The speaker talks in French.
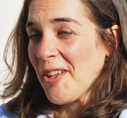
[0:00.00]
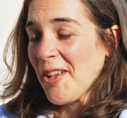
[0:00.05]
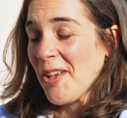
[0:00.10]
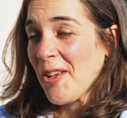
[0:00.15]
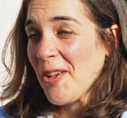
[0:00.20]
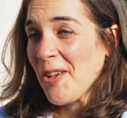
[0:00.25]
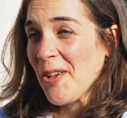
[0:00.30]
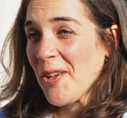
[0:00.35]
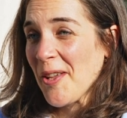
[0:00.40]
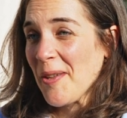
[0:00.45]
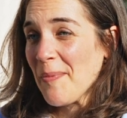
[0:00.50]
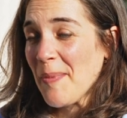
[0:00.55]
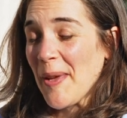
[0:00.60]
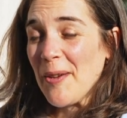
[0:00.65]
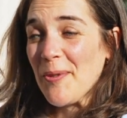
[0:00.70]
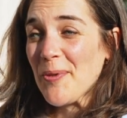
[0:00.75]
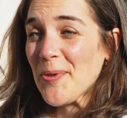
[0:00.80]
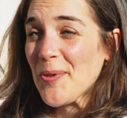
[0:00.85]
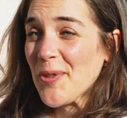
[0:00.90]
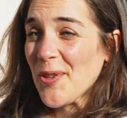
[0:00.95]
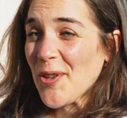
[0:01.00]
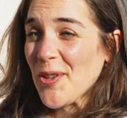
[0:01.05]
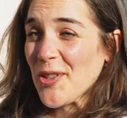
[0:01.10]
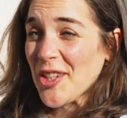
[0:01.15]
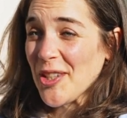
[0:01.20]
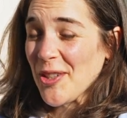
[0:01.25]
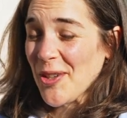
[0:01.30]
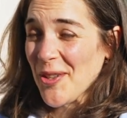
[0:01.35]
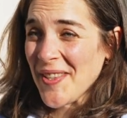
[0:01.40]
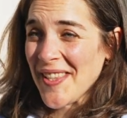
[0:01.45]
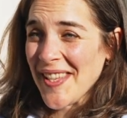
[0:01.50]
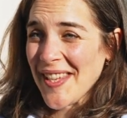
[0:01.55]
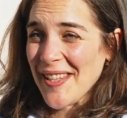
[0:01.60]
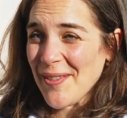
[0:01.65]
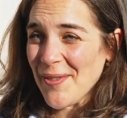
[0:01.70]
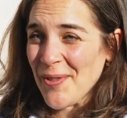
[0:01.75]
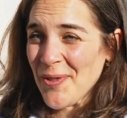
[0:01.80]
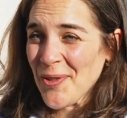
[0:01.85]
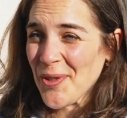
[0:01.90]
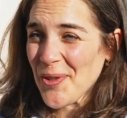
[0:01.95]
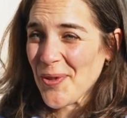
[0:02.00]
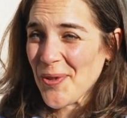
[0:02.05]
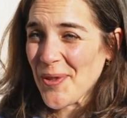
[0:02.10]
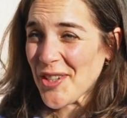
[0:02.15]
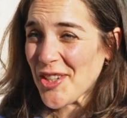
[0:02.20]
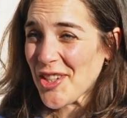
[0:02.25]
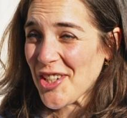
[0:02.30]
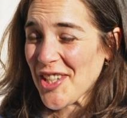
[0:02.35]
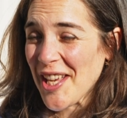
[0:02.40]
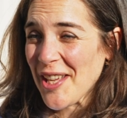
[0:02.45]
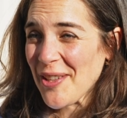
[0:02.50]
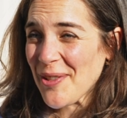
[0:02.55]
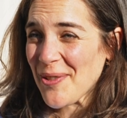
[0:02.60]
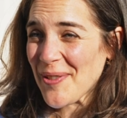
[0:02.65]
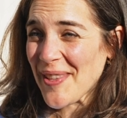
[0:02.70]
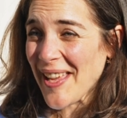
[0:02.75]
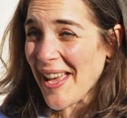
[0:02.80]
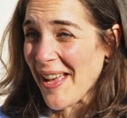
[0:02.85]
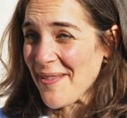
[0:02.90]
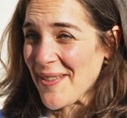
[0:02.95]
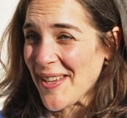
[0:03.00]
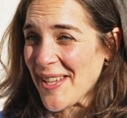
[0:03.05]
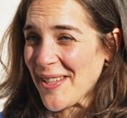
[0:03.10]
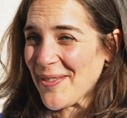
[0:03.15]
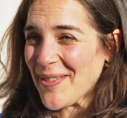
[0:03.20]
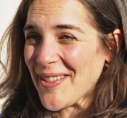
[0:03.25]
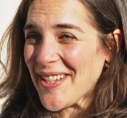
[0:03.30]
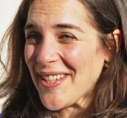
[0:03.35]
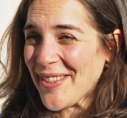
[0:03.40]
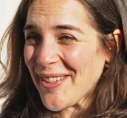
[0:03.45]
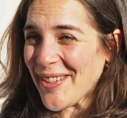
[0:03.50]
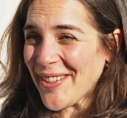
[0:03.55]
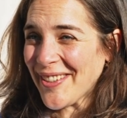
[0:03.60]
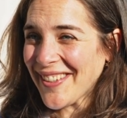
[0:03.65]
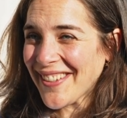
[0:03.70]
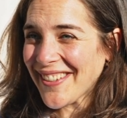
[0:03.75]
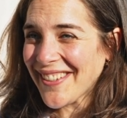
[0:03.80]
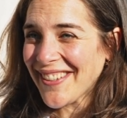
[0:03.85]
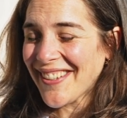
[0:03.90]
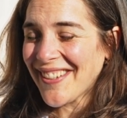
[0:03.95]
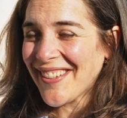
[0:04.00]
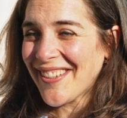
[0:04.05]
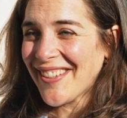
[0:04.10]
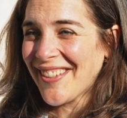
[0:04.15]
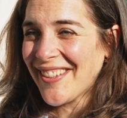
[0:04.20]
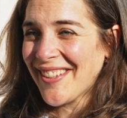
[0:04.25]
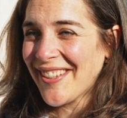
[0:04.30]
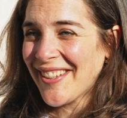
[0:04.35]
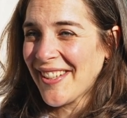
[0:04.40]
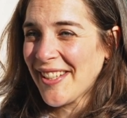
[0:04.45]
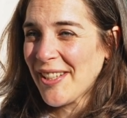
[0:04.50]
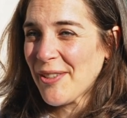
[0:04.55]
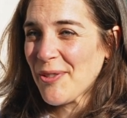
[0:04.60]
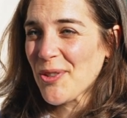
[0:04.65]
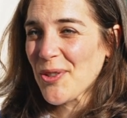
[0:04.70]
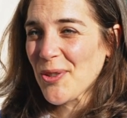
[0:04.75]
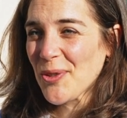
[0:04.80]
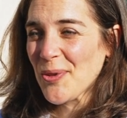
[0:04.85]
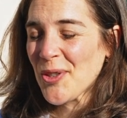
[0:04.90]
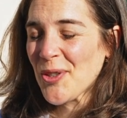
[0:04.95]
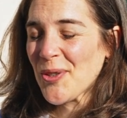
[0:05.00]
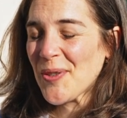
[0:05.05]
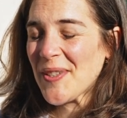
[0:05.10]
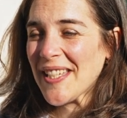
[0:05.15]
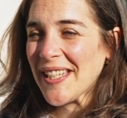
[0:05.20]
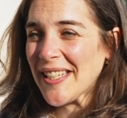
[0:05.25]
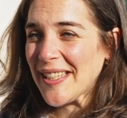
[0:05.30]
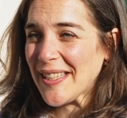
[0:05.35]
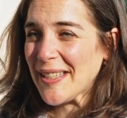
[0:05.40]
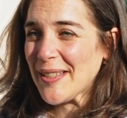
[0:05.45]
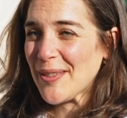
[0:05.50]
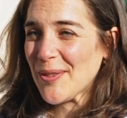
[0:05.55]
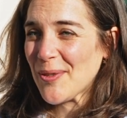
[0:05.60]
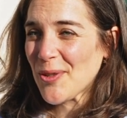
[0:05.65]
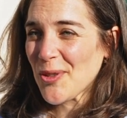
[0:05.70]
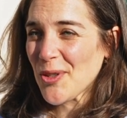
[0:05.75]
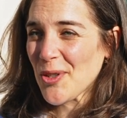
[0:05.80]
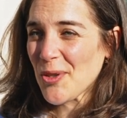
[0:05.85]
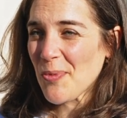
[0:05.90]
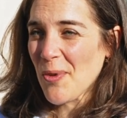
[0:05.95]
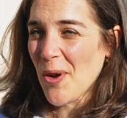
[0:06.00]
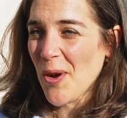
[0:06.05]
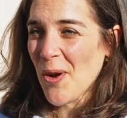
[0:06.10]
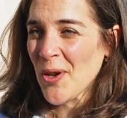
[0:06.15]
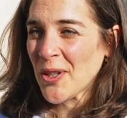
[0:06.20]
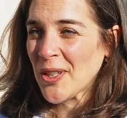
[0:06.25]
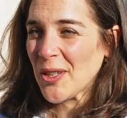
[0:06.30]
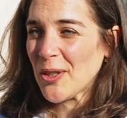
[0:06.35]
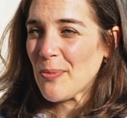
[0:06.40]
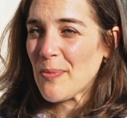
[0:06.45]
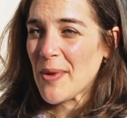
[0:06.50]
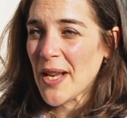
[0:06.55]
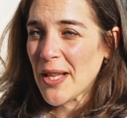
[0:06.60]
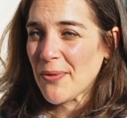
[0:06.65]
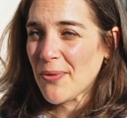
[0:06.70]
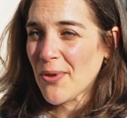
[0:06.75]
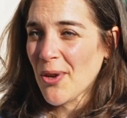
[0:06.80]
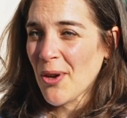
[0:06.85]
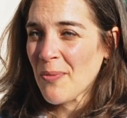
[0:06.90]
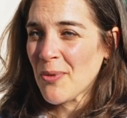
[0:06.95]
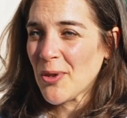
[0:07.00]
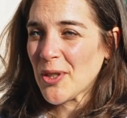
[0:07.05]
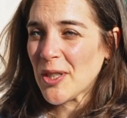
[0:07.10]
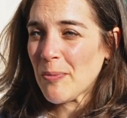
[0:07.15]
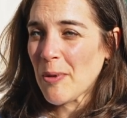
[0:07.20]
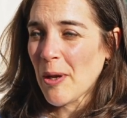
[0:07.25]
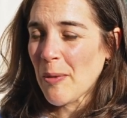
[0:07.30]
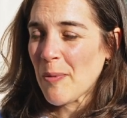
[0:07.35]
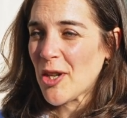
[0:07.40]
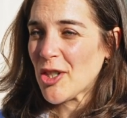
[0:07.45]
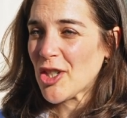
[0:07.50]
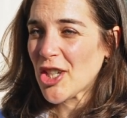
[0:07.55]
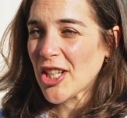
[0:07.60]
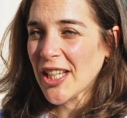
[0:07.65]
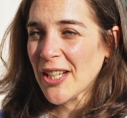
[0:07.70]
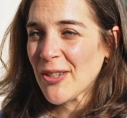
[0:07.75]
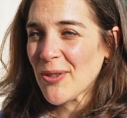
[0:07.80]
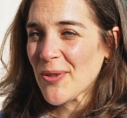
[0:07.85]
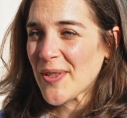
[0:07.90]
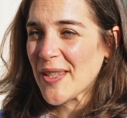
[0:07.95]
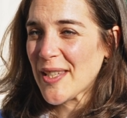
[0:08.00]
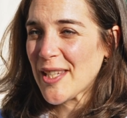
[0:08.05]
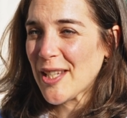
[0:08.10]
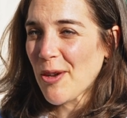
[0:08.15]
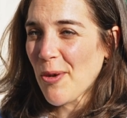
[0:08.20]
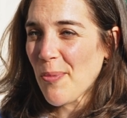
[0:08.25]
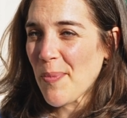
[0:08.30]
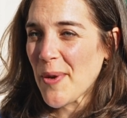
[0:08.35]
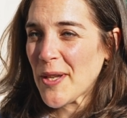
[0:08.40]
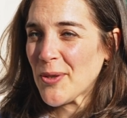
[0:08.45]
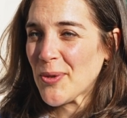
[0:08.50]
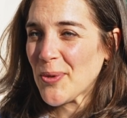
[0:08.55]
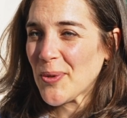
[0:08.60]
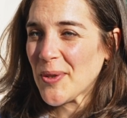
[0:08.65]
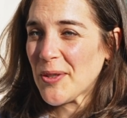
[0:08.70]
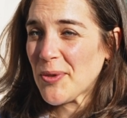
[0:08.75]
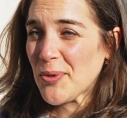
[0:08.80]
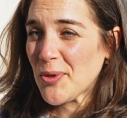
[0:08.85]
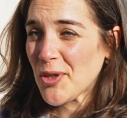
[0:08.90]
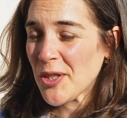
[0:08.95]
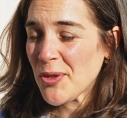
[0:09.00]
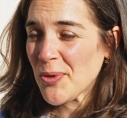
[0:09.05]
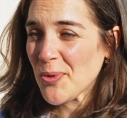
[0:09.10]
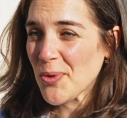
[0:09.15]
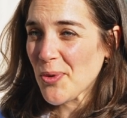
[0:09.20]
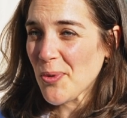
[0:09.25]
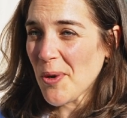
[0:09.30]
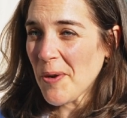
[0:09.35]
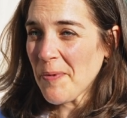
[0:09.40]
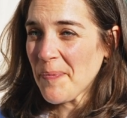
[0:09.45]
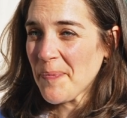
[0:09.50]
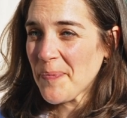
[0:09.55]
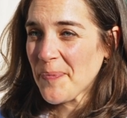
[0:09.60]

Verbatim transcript: et euh, eh ben, écoute, j'ai 37 ans, je suis originaire de Draveil dans l'Essonne et aujourd'hui je suis directrice de Change.org, qui est une plateforme qui permet à chacun de lancer des campagnes sur les sujets de son choix.